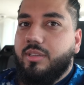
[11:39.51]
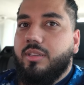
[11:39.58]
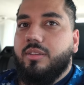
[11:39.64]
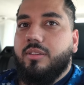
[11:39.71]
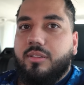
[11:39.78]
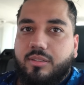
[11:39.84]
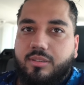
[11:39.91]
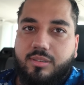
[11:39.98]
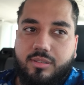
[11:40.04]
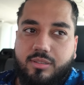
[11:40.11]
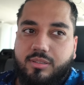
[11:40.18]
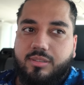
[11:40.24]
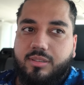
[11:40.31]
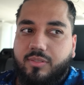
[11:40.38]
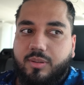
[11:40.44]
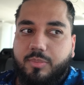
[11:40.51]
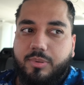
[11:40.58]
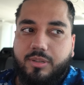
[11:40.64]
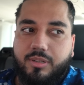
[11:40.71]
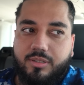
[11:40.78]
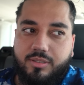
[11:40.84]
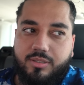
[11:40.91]
Et si ça va
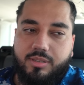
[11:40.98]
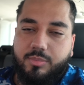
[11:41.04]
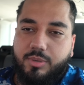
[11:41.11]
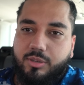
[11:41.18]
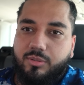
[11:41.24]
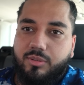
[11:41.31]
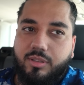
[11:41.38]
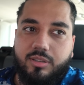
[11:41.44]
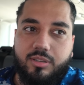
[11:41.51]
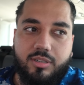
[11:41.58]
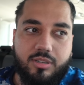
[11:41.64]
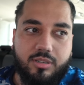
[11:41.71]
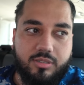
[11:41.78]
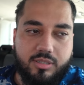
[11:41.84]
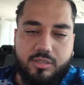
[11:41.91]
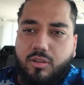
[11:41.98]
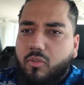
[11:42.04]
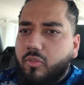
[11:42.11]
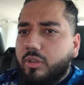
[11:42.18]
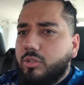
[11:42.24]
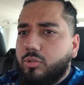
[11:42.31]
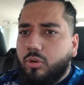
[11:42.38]
pas, bah, tu dégages. C'est ça
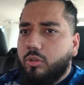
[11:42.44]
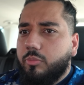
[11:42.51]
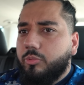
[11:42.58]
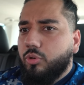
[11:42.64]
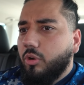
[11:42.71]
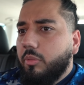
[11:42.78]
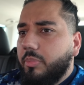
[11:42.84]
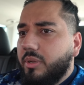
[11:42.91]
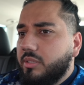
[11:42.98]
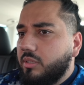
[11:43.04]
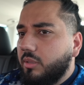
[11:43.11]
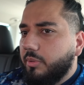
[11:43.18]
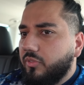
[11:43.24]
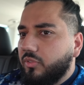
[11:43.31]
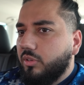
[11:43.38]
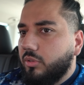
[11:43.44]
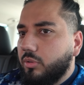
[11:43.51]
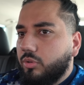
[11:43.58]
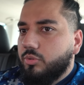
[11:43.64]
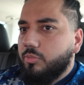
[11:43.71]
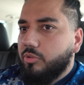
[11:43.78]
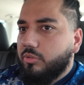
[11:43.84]
en vrai, tu rentres, tu rentres pas si t'as pas fait les
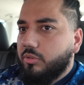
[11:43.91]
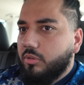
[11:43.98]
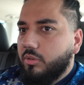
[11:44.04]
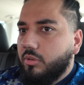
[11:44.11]
trucs, je pense.